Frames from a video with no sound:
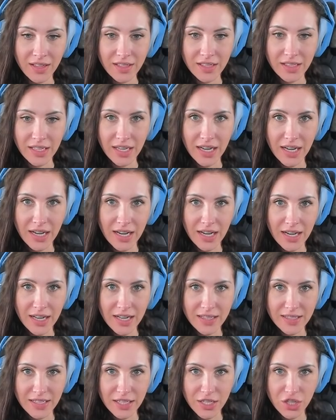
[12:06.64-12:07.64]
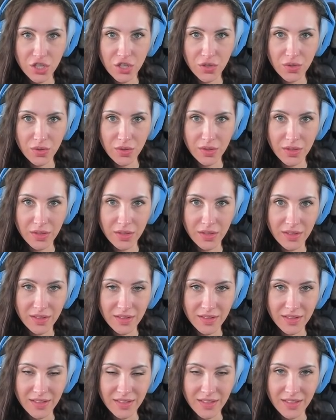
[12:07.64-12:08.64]
Ja, sehr schön.
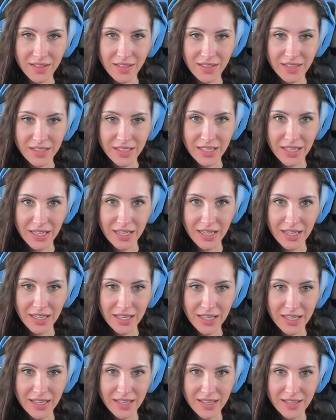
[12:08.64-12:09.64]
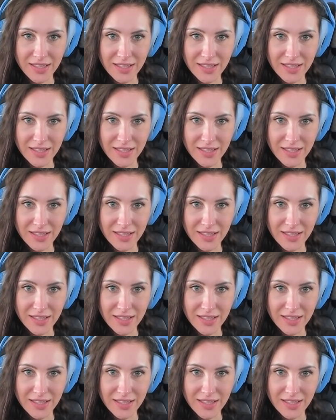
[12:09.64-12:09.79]
Yes.